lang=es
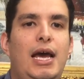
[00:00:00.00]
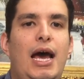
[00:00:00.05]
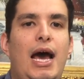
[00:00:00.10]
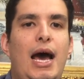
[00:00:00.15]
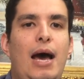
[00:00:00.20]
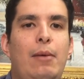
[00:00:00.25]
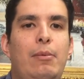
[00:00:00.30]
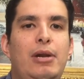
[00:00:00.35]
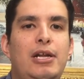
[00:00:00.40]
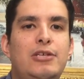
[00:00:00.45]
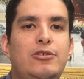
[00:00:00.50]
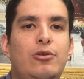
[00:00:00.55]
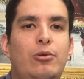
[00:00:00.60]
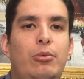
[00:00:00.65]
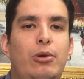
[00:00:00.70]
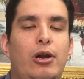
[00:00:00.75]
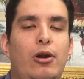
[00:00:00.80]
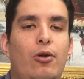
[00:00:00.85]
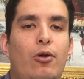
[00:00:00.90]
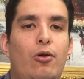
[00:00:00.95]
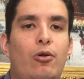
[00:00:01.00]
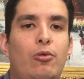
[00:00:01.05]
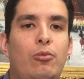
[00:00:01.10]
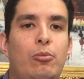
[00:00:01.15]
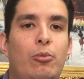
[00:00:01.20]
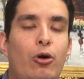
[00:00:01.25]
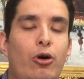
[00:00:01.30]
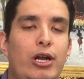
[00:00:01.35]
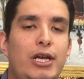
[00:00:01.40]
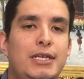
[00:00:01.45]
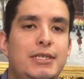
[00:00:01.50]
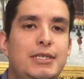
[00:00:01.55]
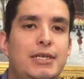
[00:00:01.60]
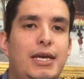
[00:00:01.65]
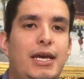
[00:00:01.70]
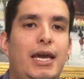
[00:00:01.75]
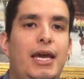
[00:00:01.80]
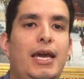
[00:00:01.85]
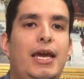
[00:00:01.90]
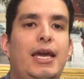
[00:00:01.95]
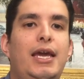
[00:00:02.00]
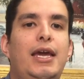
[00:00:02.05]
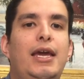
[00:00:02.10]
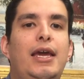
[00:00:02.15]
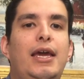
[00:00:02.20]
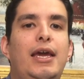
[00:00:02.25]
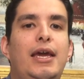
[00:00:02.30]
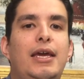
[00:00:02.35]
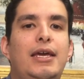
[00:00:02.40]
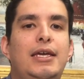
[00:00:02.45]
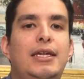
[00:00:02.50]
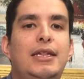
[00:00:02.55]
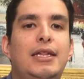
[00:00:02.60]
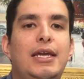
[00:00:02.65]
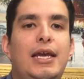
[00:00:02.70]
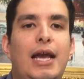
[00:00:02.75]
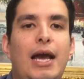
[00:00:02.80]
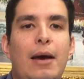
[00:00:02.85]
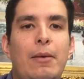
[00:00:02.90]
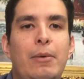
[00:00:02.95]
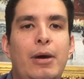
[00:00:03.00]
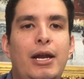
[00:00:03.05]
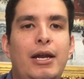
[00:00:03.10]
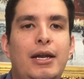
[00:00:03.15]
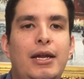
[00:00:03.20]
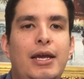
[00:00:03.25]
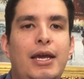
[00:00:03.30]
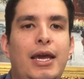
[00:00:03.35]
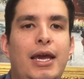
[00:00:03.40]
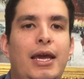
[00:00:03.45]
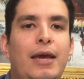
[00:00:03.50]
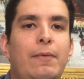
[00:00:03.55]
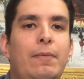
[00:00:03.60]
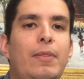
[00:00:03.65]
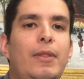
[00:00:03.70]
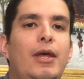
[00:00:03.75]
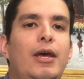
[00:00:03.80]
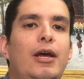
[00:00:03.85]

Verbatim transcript: Habla sobre los rumores que eh, indicaban que